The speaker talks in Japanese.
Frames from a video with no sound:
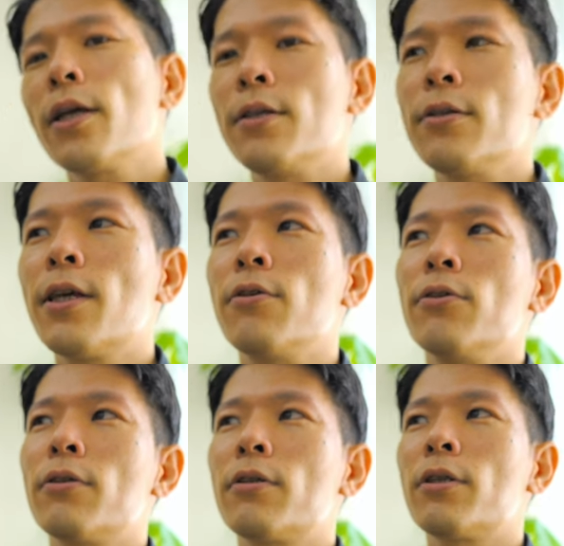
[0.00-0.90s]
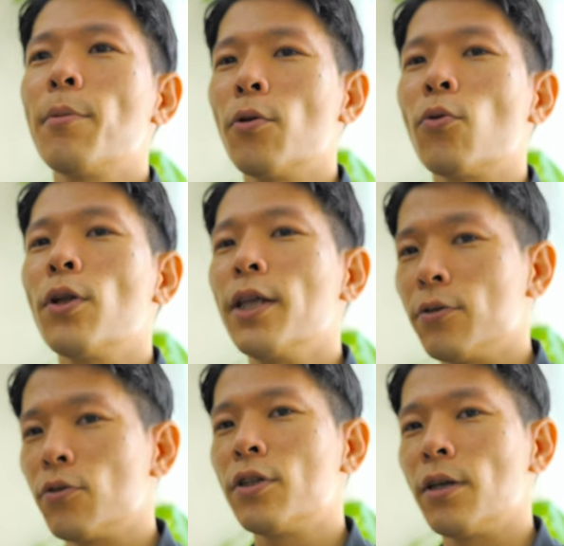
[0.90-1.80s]
気づけるための
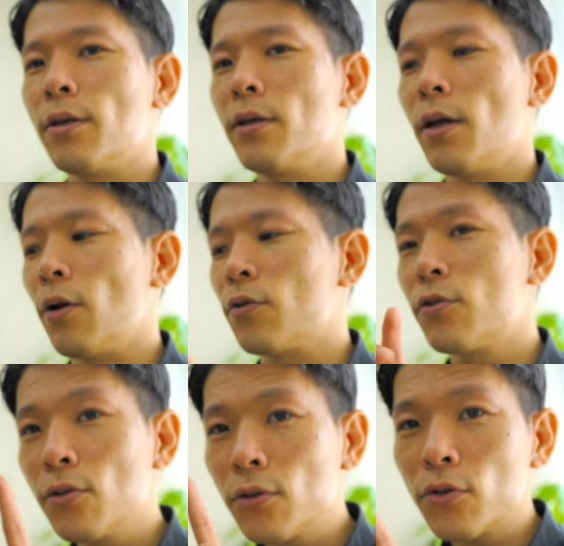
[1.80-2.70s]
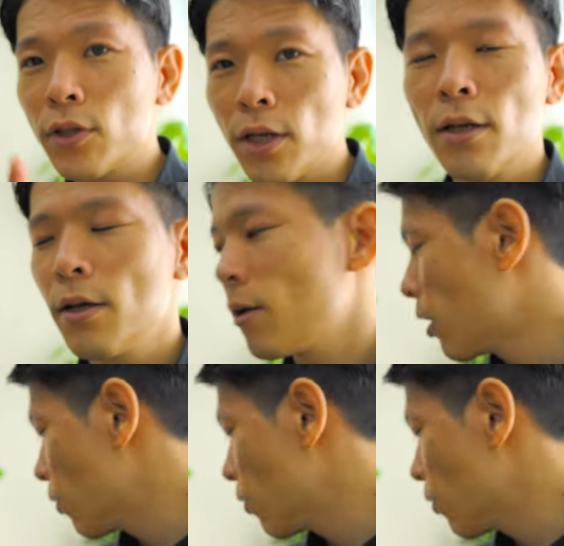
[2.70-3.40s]
トレーニングとして、あの、ツールとしてね、あ